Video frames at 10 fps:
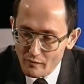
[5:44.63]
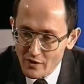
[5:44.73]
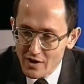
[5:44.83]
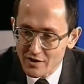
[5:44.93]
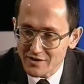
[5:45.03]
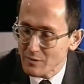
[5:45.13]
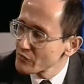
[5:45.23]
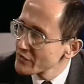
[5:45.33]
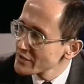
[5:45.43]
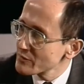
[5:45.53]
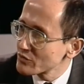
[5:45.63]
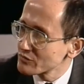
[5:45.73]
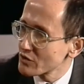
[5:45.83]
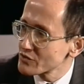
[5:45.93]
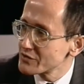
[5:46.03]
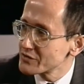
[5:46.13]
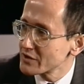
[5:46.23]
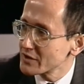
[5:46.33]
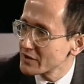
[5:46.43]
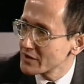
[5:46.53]
zamówienie mógł złożyć e,
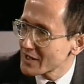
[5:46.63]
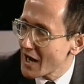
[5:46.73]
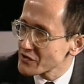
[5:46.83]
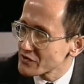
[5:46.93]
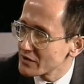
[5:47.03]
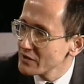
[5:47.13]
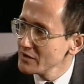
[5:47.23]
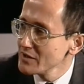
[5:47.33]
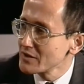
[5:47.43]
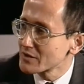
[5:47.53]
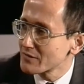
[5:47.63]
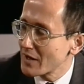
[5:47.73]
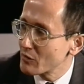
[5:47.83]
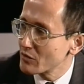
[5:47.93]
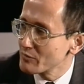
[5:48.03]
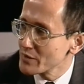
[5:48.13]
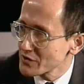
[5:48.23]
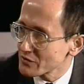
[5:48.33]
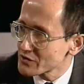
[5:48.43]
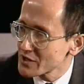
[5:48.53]
każdy. Trwało
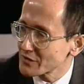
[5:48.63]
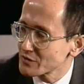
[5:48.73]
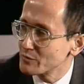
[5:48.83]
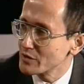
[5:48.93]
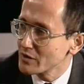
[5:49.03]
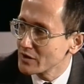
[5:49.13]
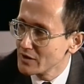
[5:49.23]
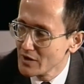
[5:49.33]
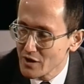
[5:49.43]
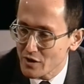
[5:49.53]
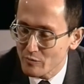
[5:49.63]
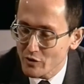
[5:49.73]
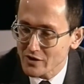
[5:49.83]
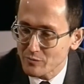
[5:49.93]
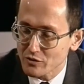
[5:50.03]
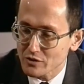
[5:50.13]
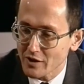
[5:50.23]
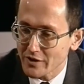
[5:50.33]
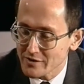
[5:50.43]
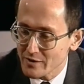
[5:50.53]
miesiąc czasu, były można było
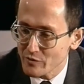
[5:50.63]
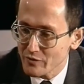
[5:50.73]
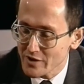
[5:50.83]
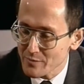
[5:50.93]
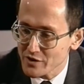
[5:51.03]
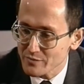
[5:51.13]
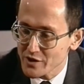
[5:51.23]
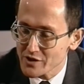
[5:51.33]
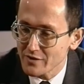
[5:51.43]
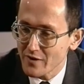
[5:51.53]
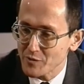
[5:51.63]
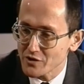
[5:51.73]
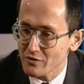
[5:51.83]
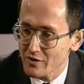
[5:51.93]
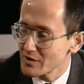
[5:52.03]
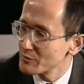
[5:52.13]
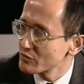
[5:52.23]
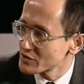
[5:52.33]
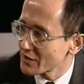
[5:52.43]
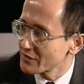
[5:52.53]
składać zamówienia. Przez pierwsze dwa miesiące nie było
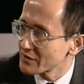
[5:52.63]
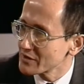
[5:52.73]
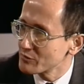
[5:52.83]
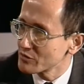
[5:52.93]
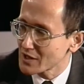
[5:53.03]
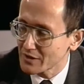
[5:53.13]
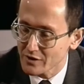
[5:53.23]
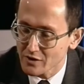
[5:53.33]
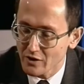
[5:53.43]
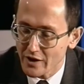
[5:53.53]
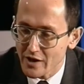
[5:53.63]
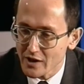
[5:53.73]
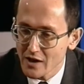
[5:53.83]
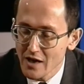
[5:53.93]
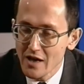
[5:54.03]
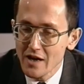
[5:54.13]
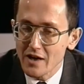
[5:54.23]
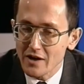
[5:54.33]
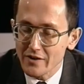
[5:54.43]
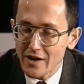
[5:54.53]
żadnych, nie było żadnych kolejek.
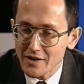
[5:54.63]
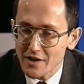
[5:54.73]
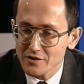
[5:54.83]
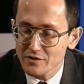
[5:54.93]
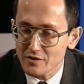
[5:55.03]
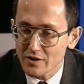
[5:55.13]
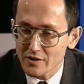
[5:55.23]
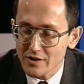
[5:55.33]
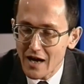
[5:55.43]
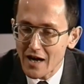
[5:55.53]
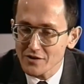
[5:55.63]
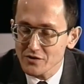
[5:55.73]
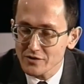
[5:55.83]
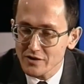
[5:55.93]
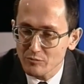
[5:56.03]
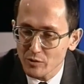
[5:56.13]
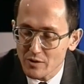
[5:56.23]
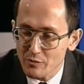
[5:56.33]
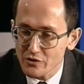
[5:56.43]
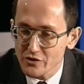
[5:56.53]
E, natomiast e, te akcje zostały
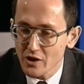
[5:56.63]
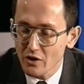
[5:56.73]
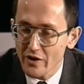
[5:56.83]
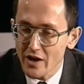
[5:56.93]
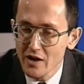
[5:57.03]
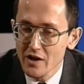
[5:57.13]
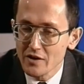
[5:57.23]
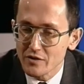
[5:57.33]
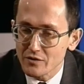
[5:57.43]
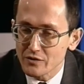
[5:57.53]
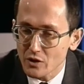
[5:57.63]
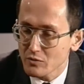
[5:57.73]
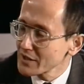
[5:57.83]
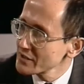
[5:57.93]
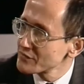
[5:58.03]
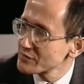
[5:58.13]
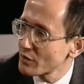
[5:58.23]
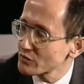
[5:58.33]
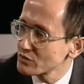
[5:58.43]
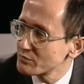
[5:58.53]
potem rozdzielone e, dokładnie w
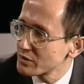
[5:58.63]
sposób,